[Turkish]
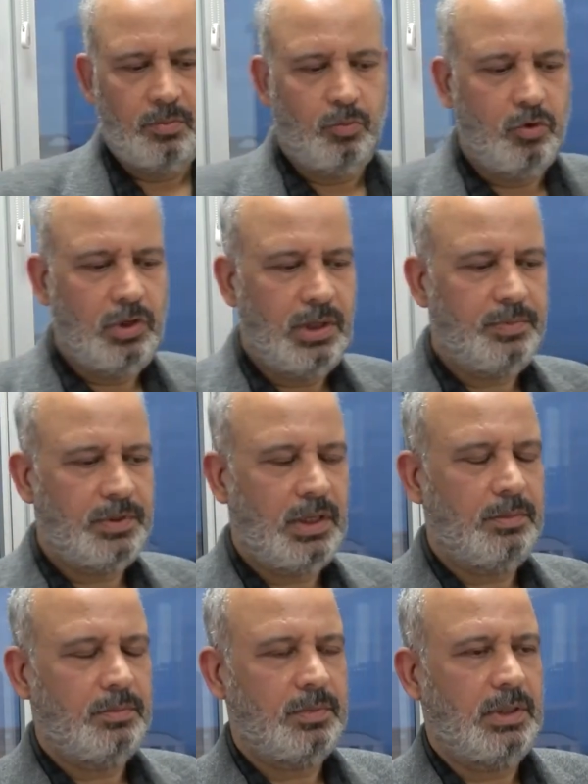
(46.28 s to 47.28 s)
Bu
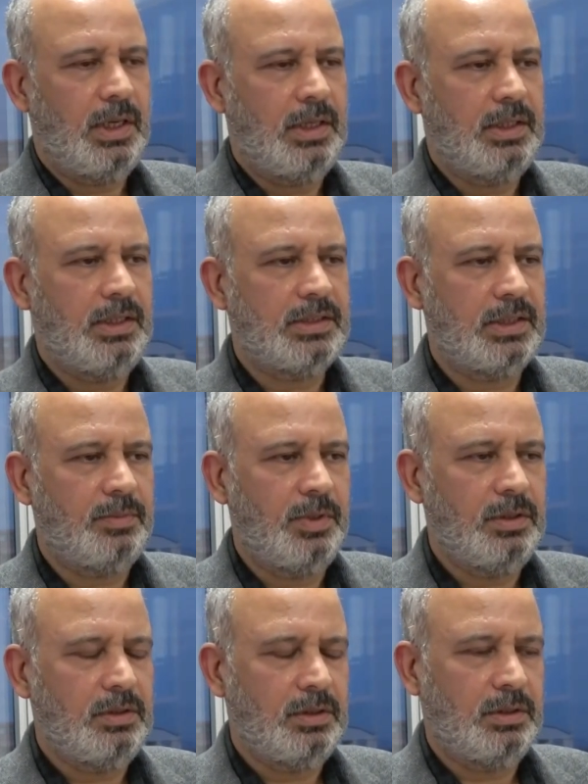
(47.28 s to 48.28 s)
deprem geldiği
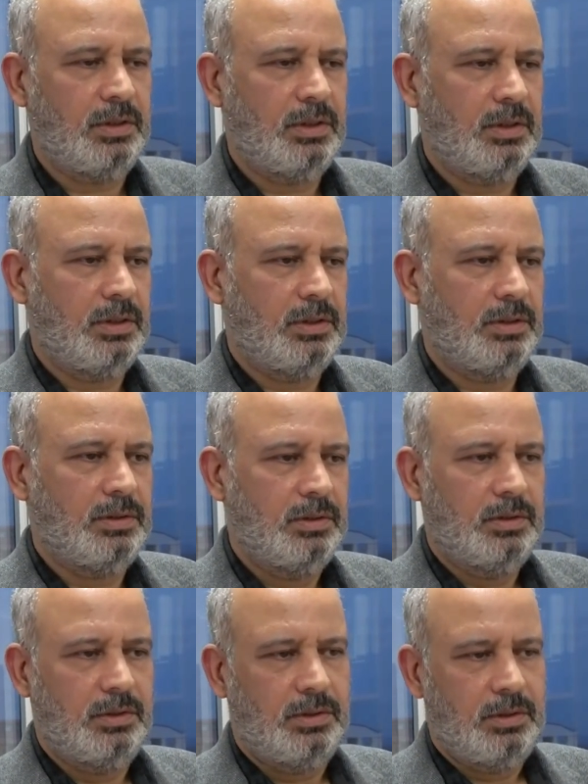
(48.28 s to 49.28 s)
zaman e,
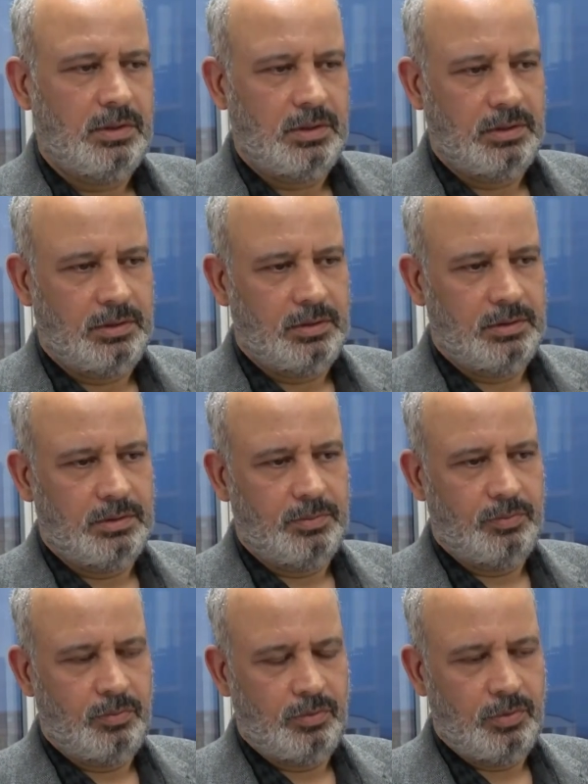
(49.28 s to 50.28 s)

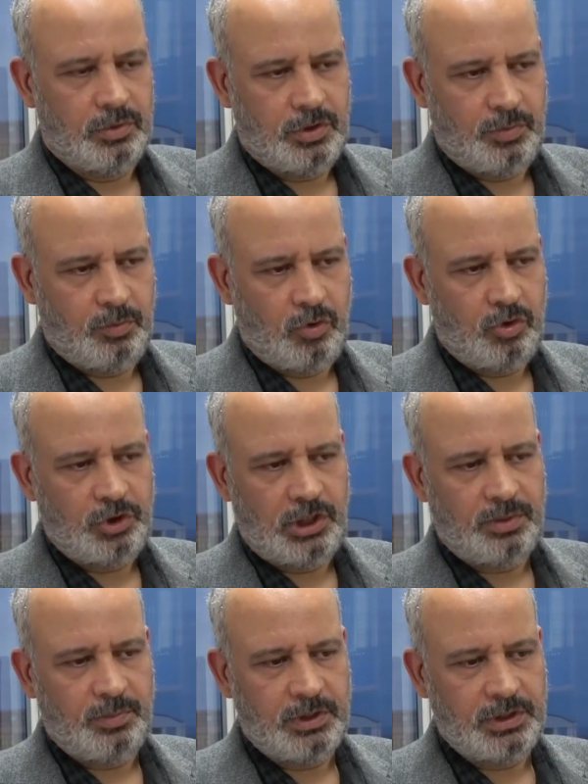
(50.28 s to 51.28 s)
e, büyük
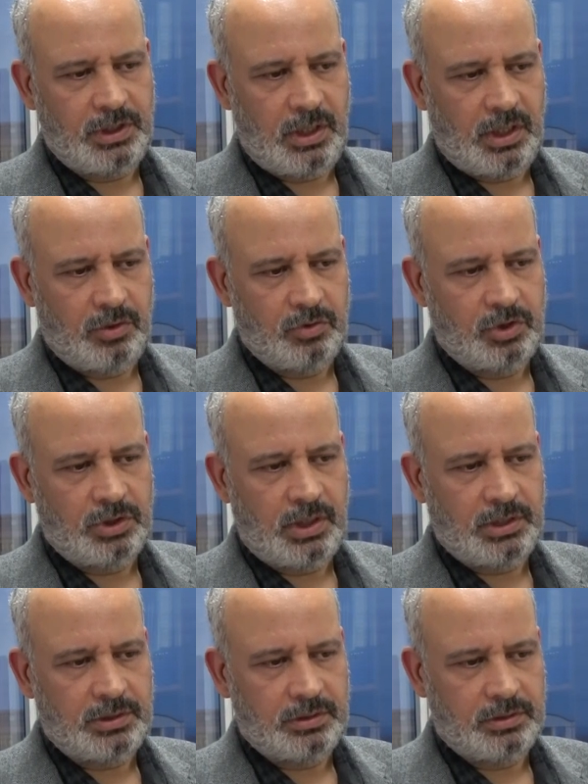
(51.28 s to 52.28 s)
çekmece,
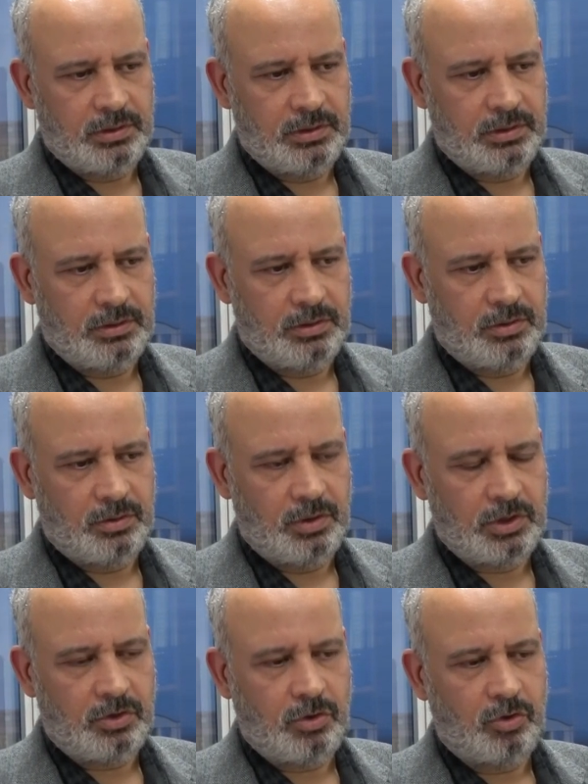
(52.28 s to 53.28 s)
avcılar, e,
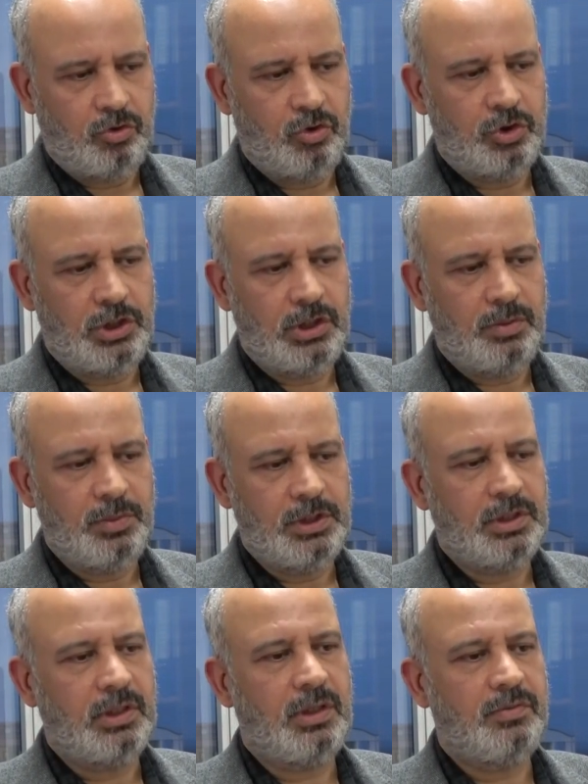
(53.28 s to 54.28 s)
ondan sonra küçük
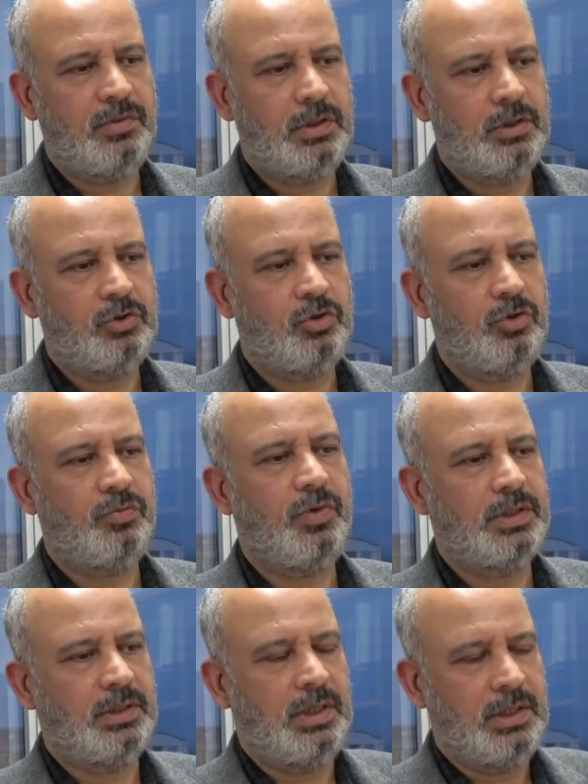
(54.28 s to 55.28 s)
çekmece taraflarını çok
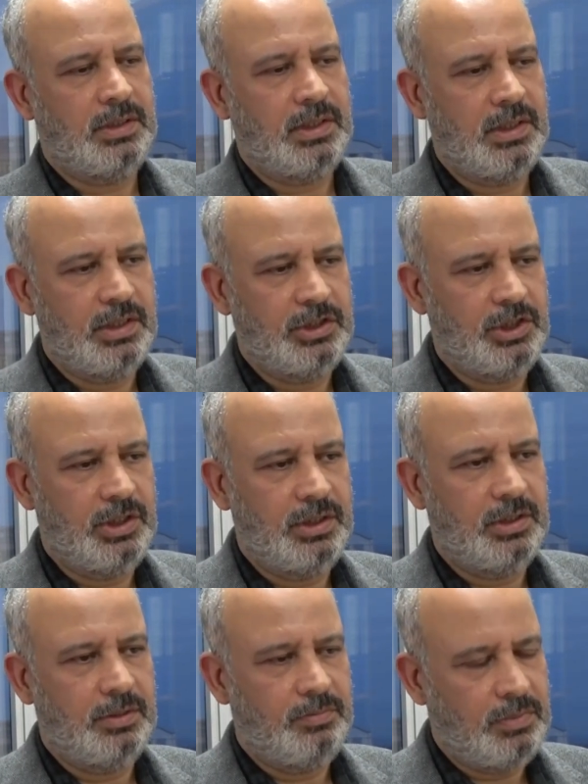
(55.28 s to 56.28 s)
fazla
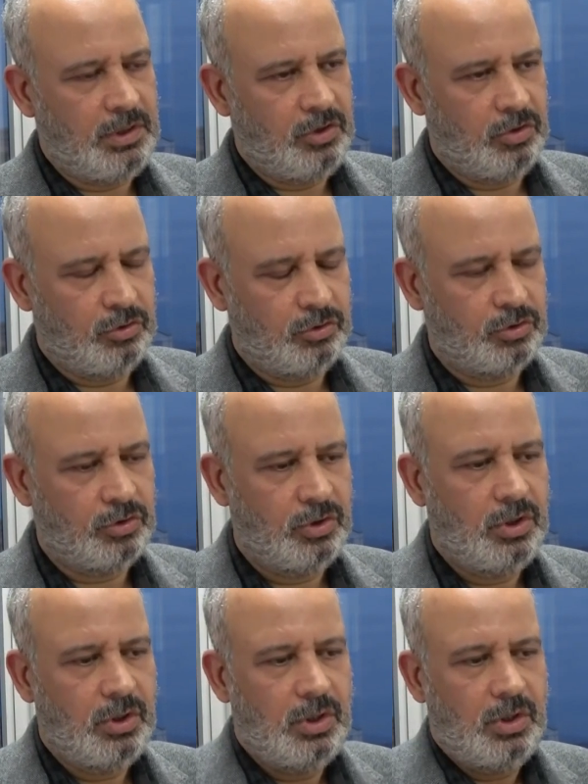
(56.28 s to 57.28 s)
etkileyeceğini biliyoruz.
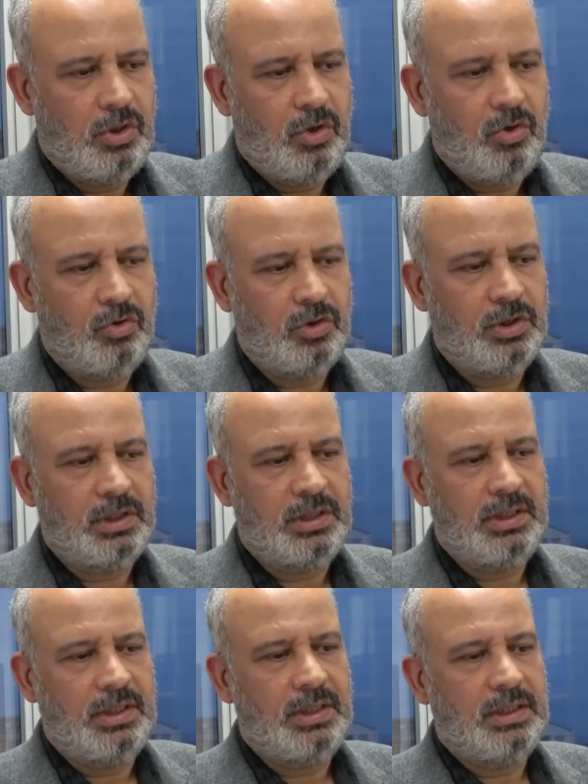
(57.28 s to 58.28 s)

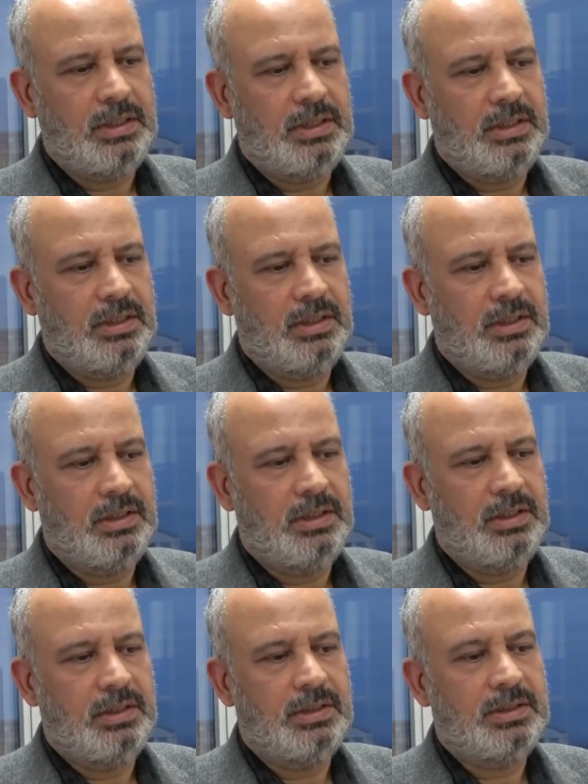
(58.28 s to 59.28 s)
Oradaki e,
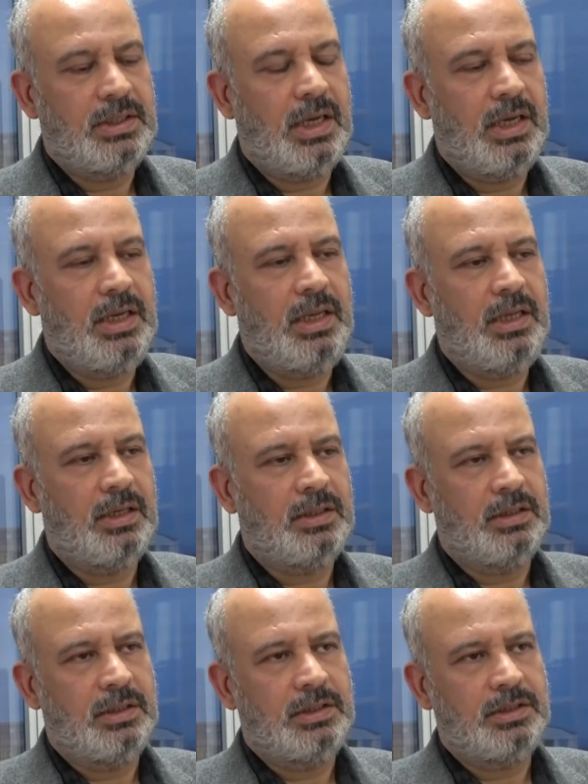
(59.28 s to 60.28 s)
sahile
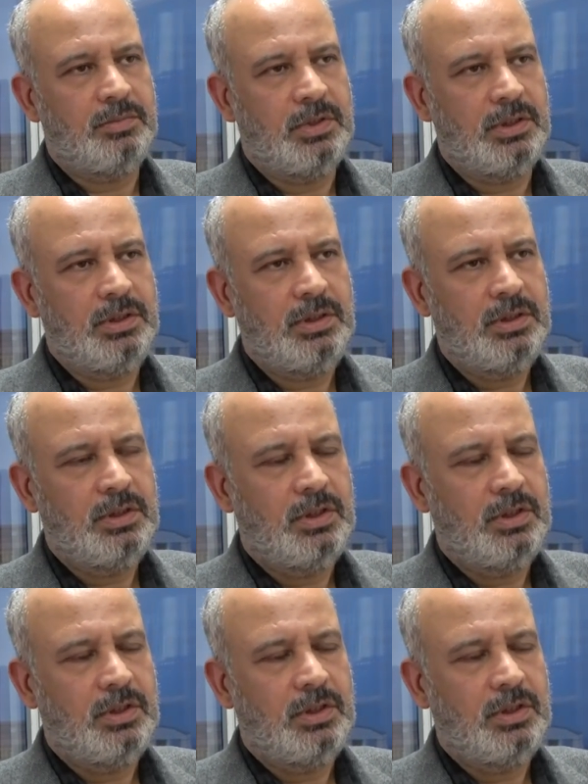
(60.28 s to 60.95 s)
yakın kısımları